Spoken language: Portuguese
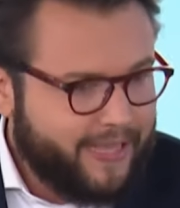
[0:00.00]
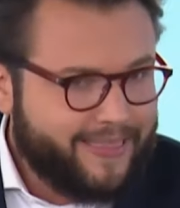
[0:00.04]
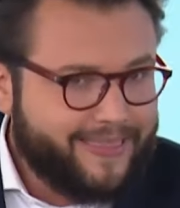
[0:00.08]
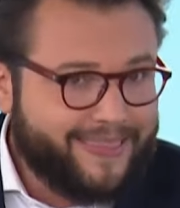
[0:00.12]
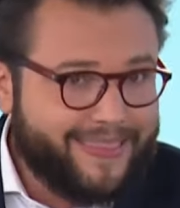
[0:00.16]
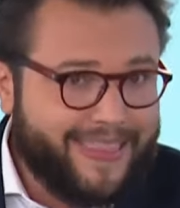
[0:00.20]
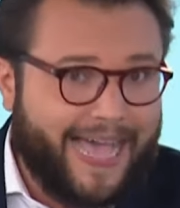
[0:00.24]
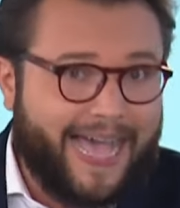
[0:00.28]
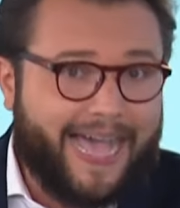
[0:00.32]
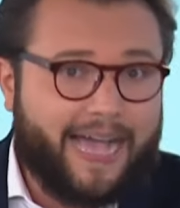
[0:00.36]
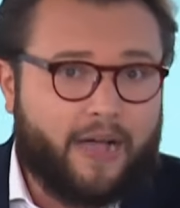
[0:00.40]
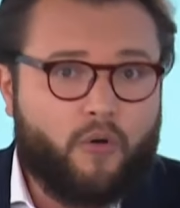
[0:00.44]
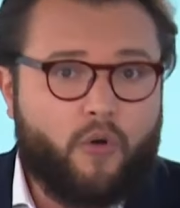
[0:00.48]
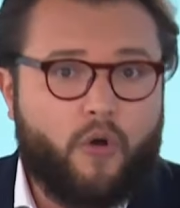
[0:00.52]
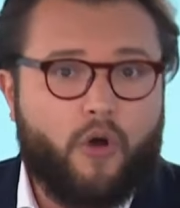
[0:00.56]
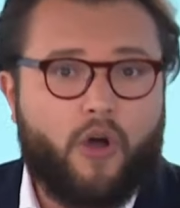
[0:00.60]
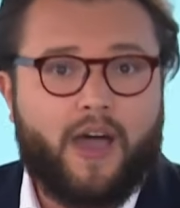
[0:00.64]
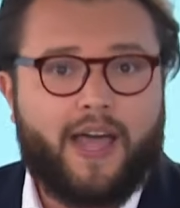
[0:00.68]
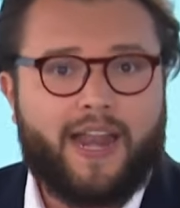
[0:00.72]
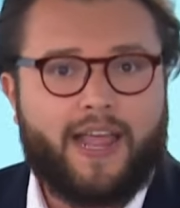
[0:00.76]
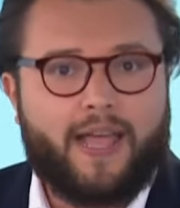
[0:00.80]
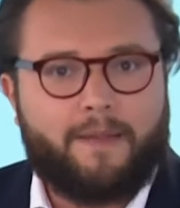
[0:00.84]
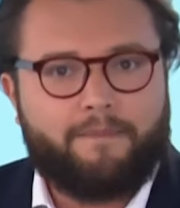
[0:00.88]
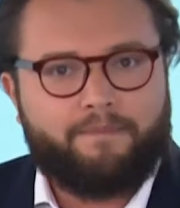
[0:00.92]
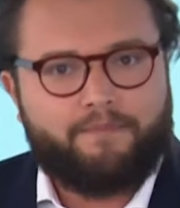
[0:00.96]
está
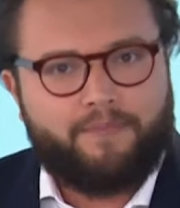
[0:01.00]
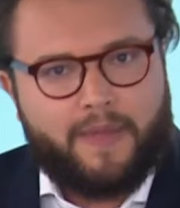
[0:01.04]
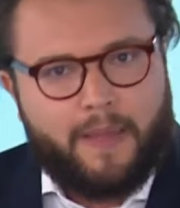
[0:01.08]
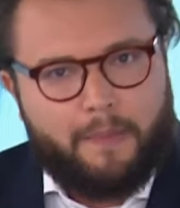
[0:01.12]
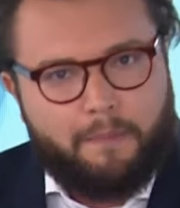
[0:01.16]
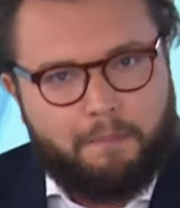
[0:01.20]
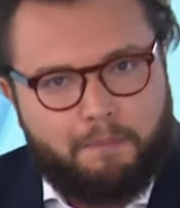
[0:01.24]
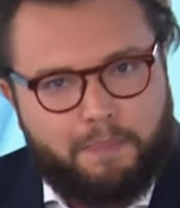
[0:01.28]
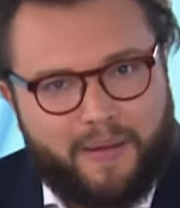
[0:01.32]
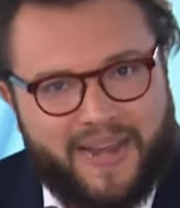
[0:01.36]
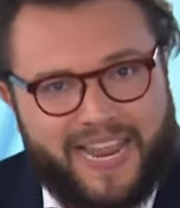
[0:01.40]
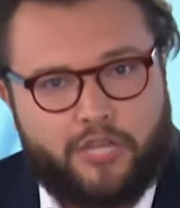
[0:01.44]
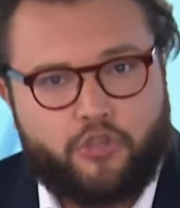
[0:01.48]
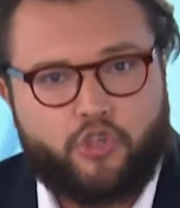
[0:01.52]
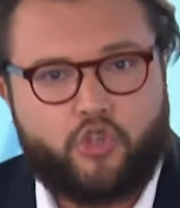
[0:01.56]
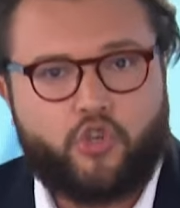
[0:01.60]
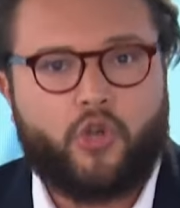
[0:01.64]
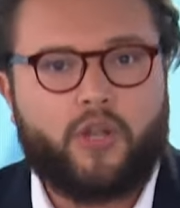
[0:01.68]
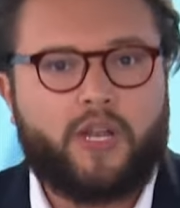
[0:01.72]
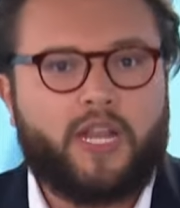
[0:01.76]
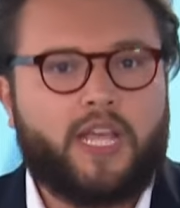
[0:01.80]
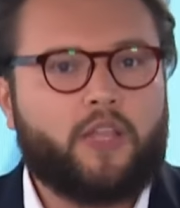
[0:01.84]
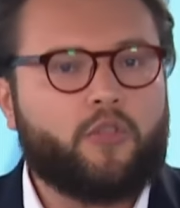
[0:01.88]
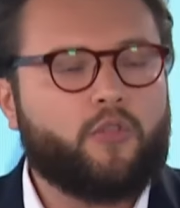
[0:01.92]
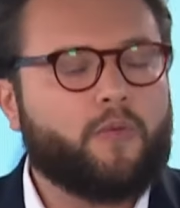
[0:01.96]
agora
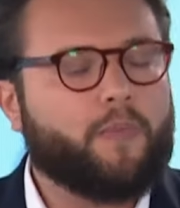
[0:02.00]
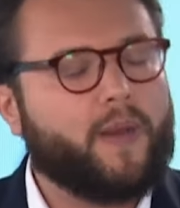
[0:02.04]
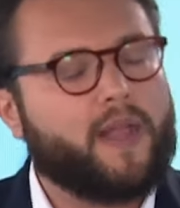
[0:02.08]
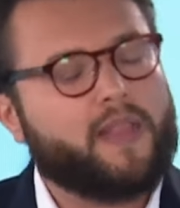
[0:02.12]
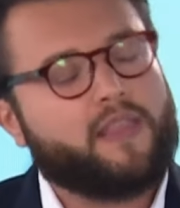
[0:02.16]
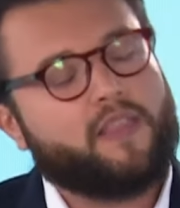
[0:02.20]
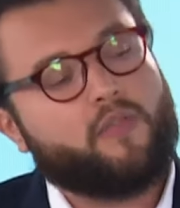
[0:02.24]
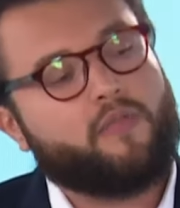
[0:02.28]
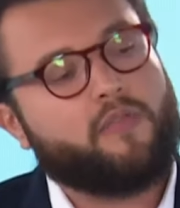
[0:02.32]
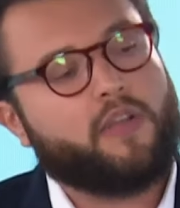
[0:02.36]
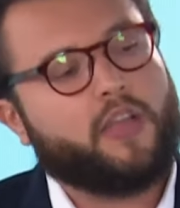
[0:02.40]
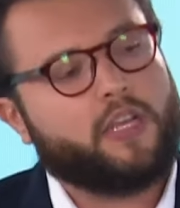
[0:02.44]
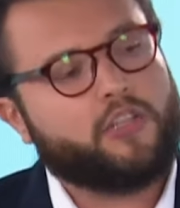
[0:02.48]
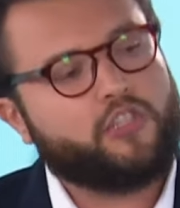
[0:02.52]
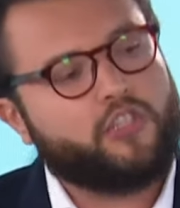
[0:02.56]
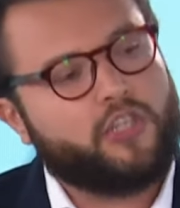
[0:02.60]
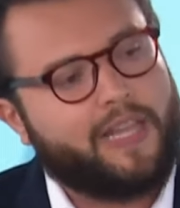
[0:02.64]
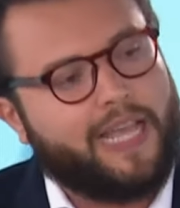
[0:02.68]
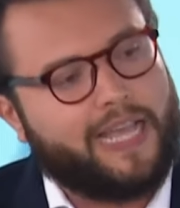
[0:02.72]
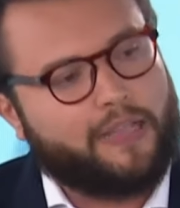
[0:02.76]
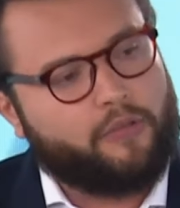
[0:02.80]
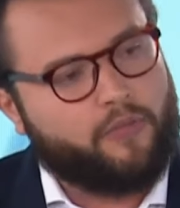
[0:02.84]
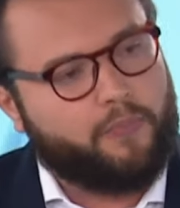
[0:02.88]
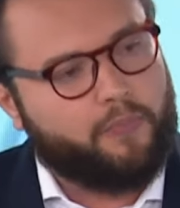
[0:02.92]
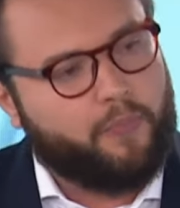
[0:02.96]
pressionando para ter um
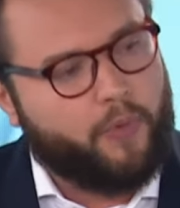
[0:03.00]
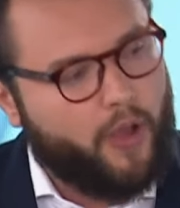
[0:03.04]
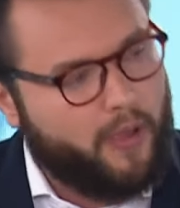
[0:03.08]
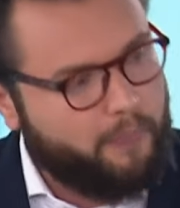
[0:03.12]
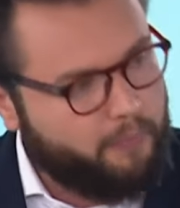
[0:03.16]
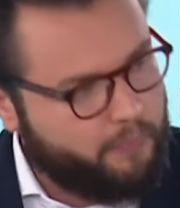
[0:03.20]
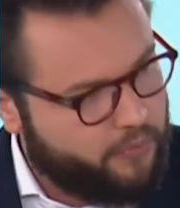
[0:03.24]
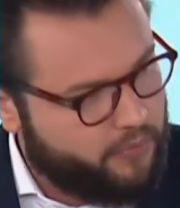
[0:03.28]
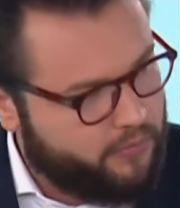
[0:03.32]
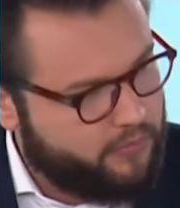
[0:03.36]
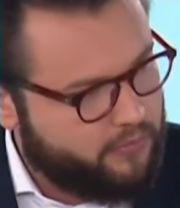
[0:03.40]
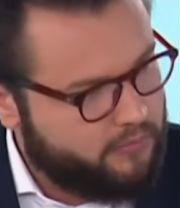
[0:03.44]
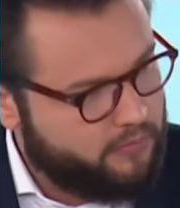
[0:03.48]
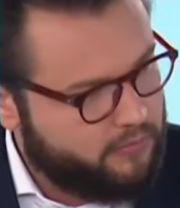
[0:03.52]
candidato próprio?